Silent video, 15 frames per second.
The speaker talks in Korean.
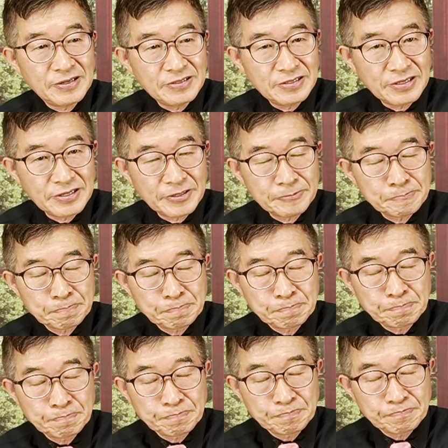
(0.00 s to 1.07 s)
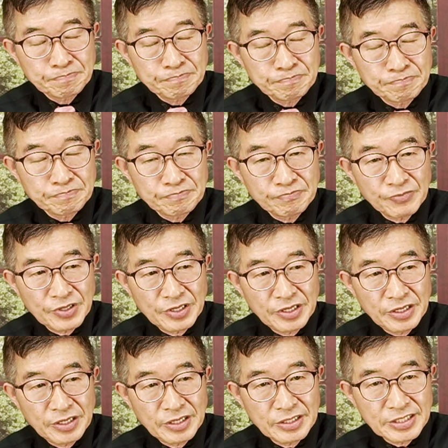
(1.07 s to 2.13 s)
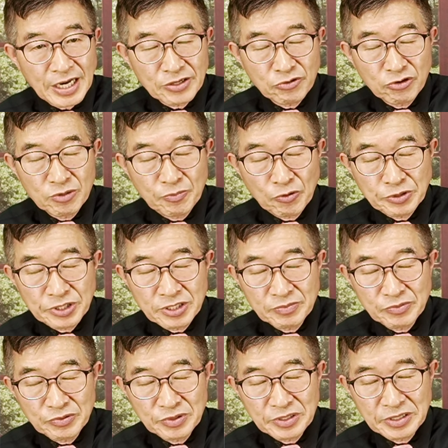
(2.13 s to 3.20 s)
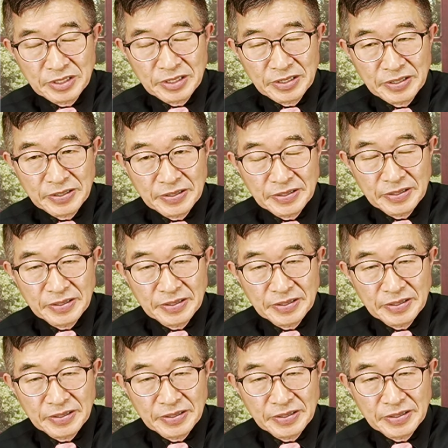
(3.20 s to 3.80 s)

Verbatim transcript: 이제 이 자료를 보시는 분들이